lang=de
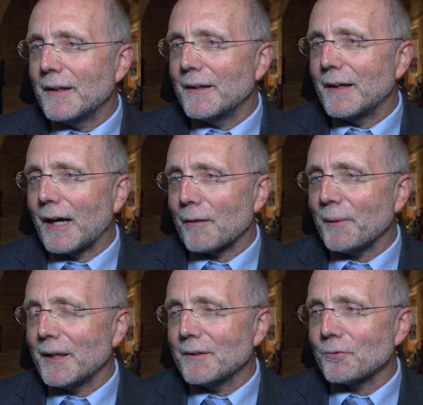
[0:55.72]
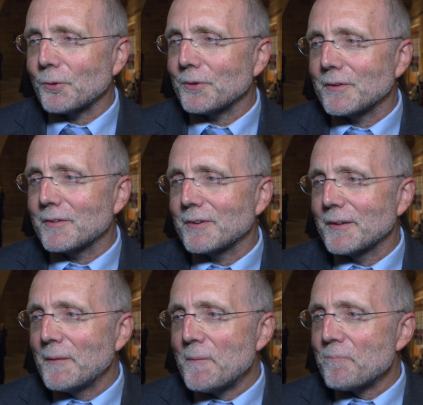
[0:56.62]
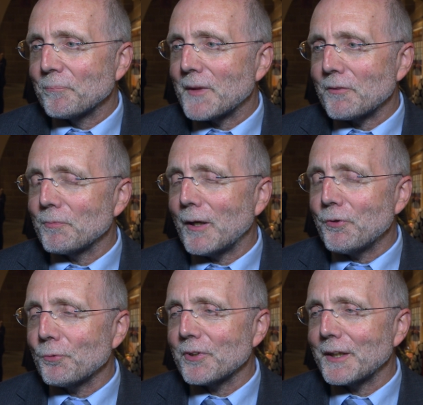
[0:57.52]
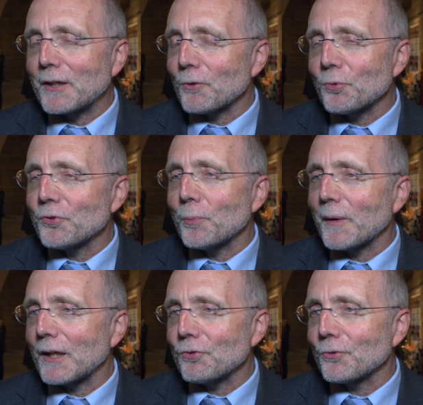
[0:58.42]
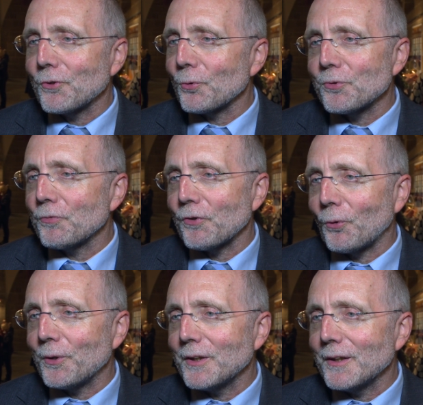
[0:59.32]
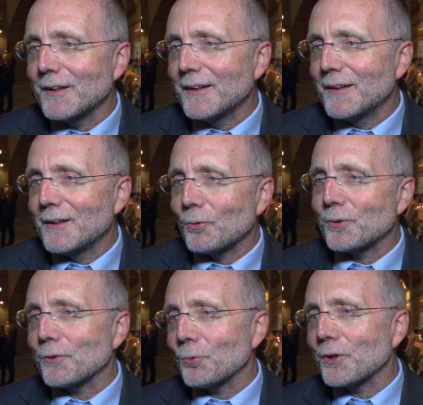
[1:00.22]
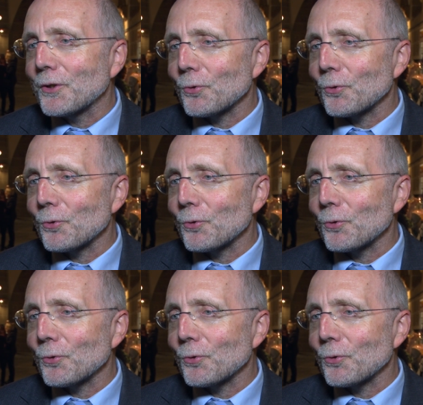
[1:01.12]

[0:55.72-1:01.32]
äh, Arbeit. Und das war für uns eine große Überraschung, große Freude und natürlich ein